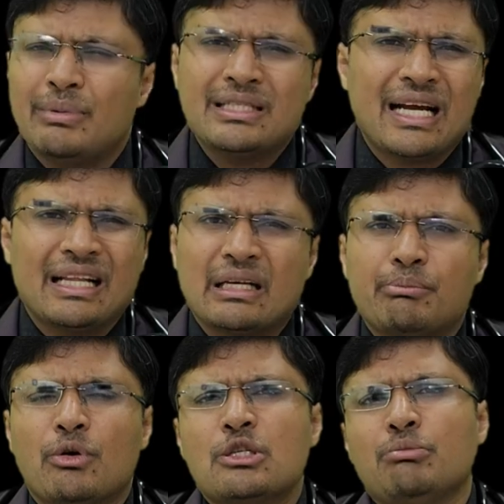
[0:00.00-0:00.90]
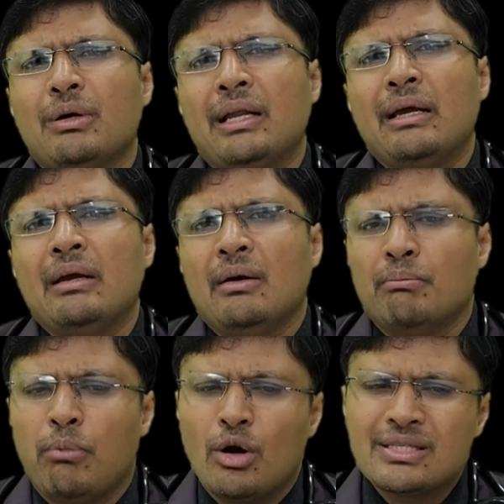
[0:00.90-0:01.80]
पर जहाँ तक पॉसिबल है
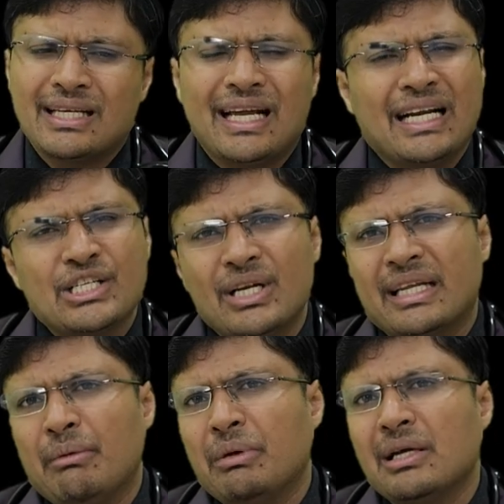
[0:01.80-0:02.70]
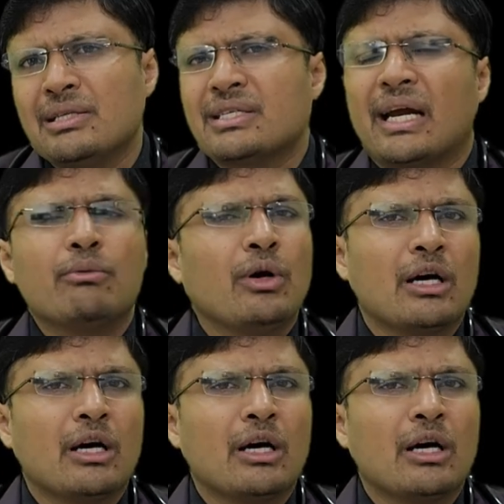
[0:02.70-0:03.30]
बहुत ज़्यादा एडिशनल केमिकल्स चाहे वो